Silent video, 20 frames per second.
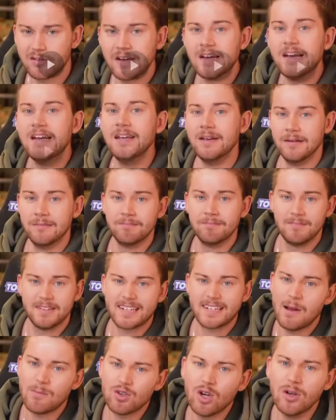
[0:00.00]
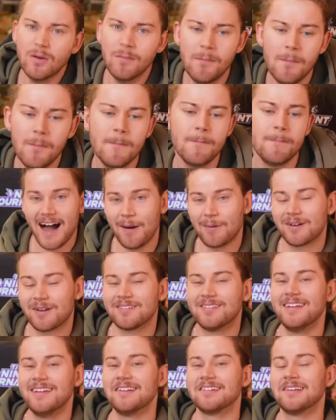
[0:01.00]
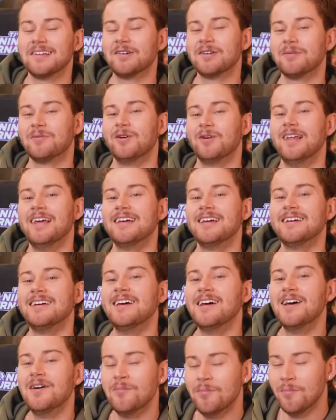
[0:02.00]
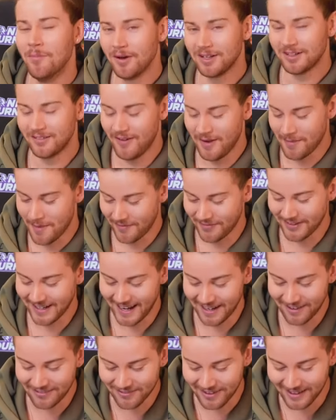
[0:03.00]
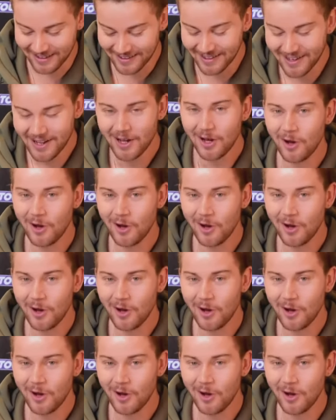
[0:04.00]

zu den Eliten. Ich glaube schon. Ja. Aber das Ding ist, laut den Kollegen müssen wir mal wieder anfangen